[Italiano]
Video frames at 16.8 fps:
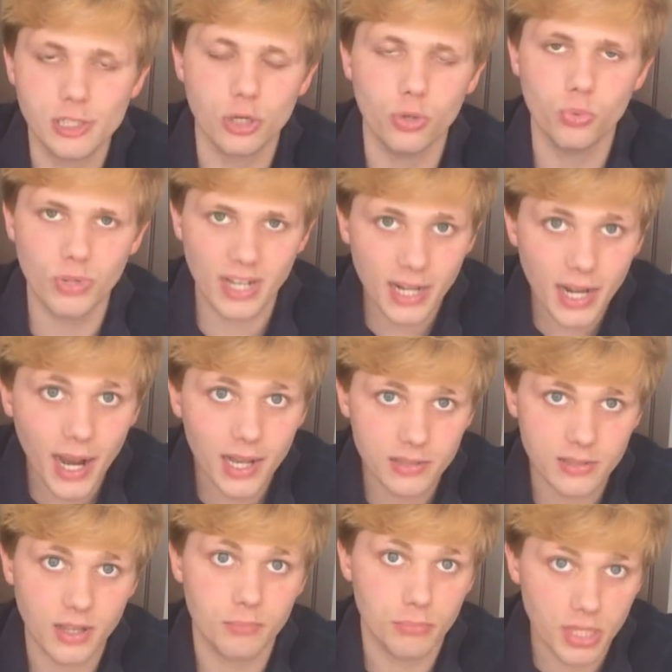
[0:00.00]
avrò una
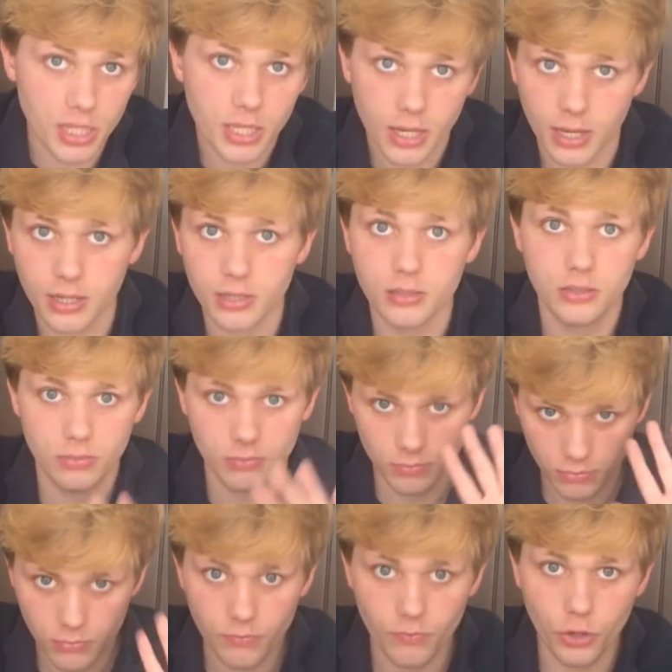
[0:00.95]
casa mia,
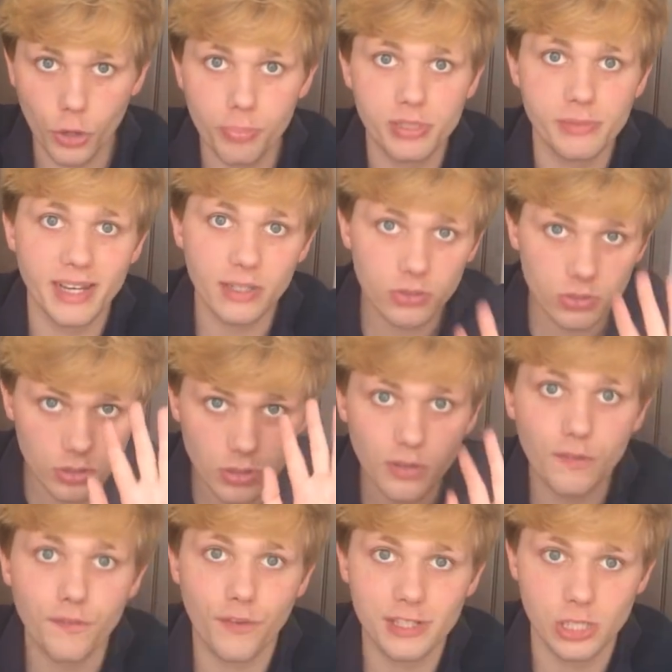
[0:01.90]
ve lo
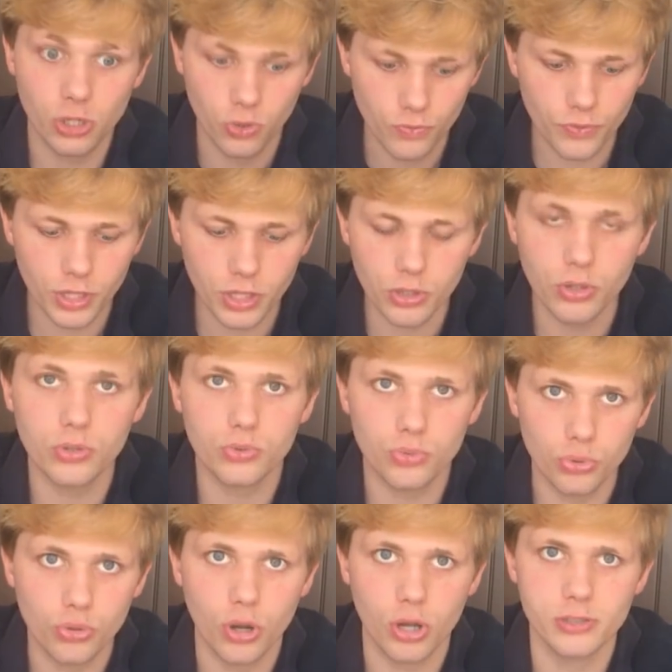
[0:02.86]
prometto, farò un video
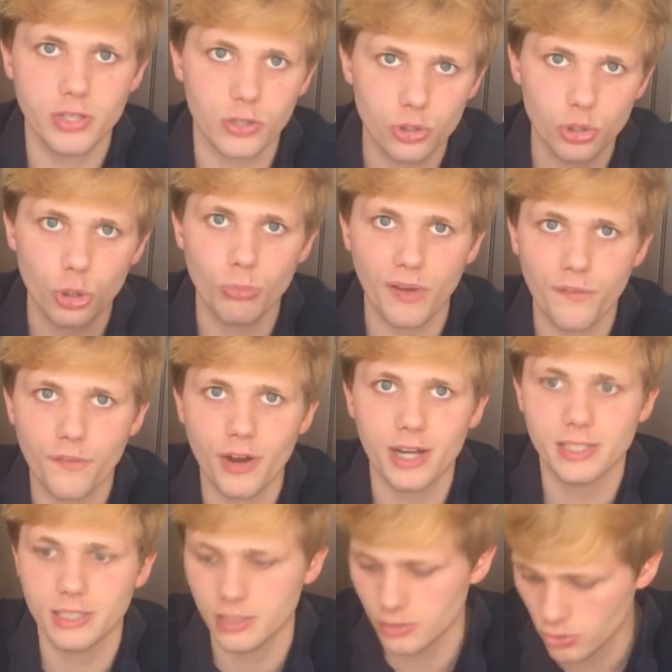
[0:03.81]
tutorial su come
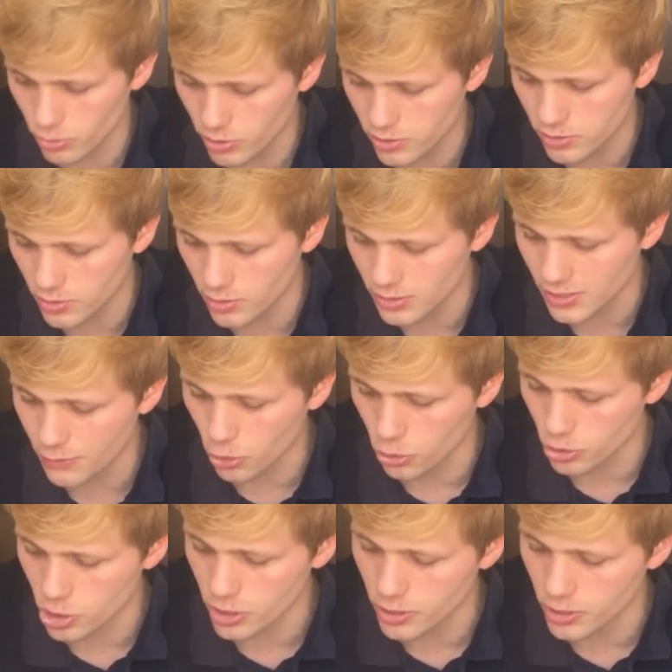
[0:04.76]
fare questi ravioli